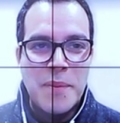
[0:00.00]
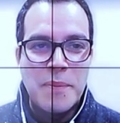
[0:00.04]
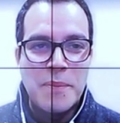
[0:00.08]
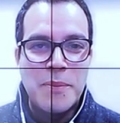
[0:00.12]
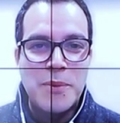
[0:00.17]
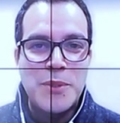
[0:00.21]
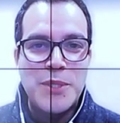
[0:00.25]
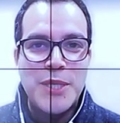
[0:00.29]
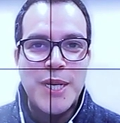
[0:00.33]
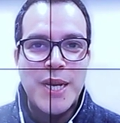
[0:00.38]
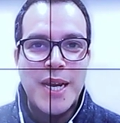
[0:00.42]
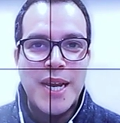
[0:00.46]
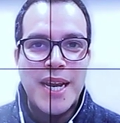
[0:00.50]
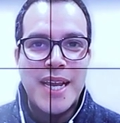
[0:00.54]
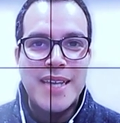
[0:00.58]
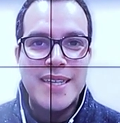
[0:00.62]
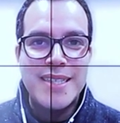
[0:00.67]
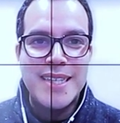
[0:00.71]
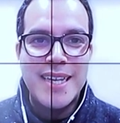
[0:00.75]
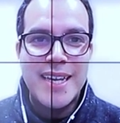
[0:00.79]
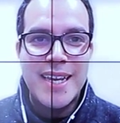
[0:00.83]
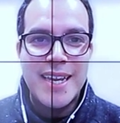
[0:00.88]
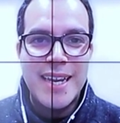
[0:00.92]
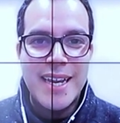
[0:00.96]
Muchas
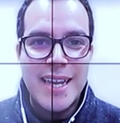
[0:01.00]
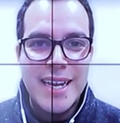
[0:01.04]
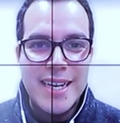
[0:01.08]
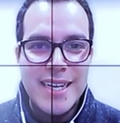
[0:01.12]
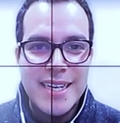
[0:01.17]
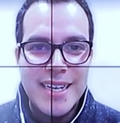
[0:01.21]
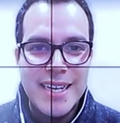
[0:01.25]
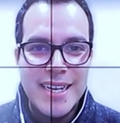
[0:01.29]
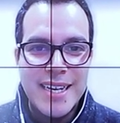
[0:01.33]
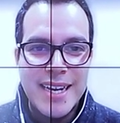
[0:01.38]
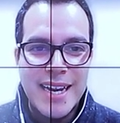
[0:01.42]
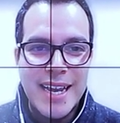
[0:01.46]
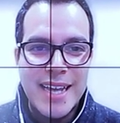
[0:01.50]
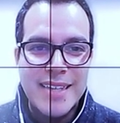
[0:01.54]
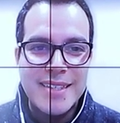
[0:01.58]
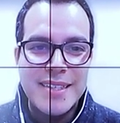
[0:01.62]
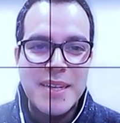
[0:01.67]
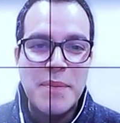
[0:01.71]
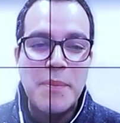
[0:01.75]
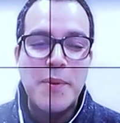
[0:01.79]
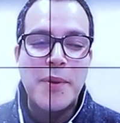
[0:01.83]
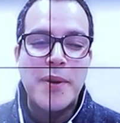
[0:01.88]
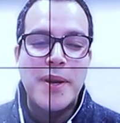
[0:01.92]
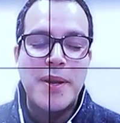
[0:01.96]
gracias Elaine,
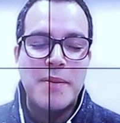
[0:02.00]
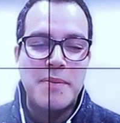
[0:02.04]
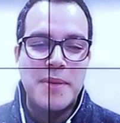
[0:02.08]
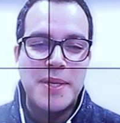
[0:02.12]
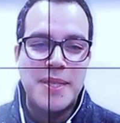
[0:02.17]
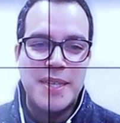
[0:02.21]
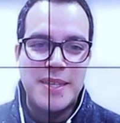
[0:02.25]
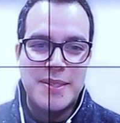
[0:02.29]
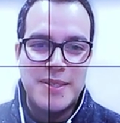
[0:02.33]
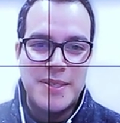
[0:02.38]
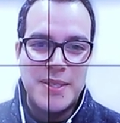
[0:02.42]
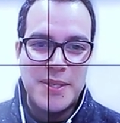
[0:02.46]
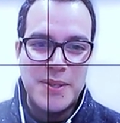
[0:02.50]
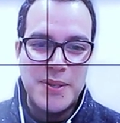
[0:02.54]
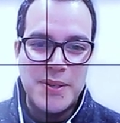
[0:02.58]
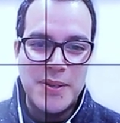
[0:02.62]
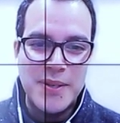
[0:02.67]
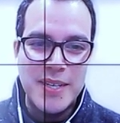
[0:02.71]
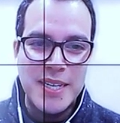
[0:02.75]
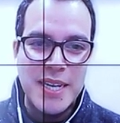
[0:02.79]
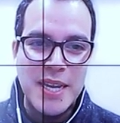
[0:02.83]
gracias por la invitación